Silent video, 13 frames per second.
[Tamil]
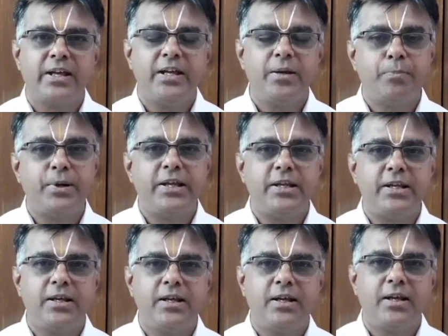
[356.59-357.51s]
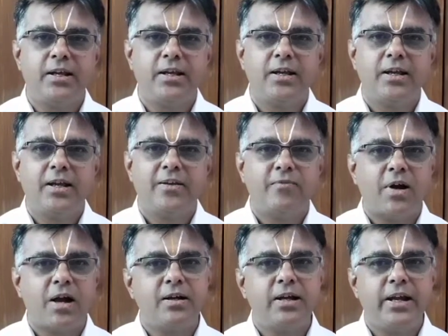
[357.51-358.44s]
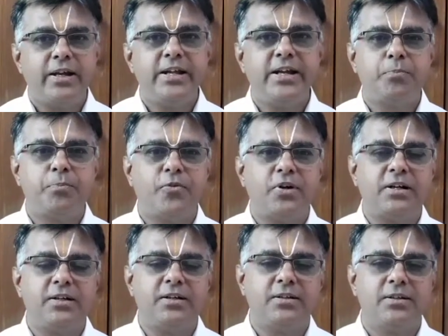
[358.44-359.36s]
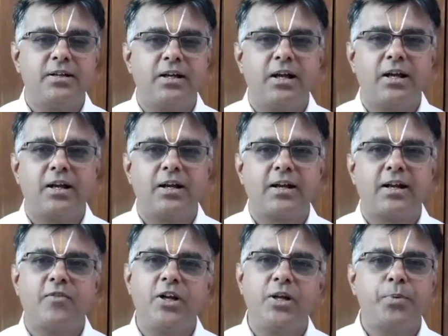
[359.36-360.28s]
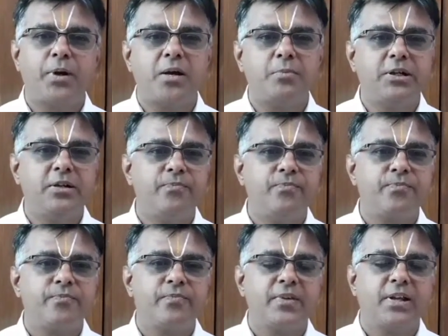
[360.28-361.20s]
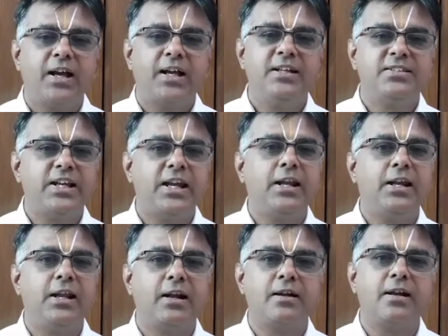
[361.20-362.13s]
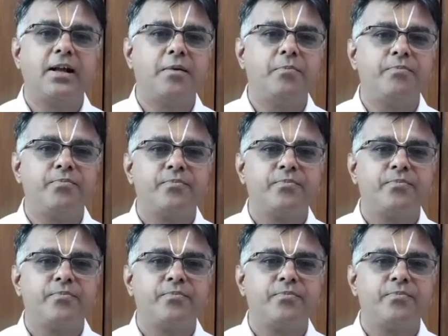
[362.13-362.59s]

இப்படி வாங்க எண்ணெய் இருப்பவர்கள் கவலைப்படாமல் அதில் செயலில் இறங்கலாம்